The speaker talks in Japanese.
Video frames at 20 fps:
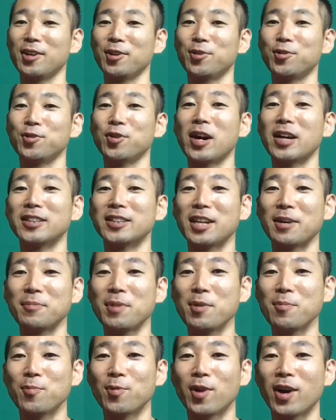不安な
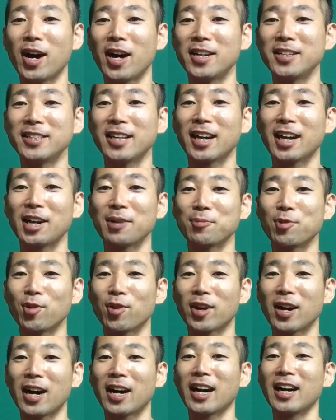面もありながらも
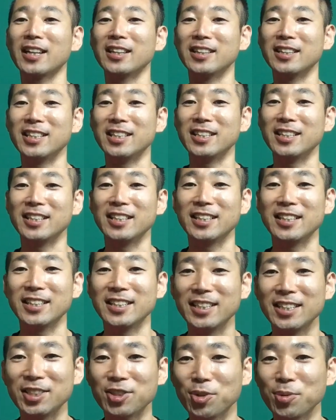果敢に
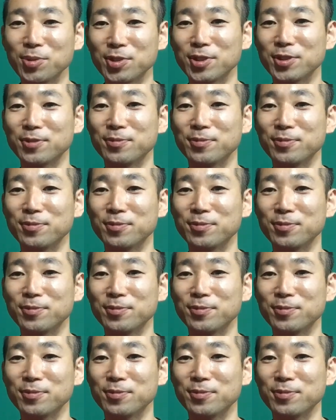挑む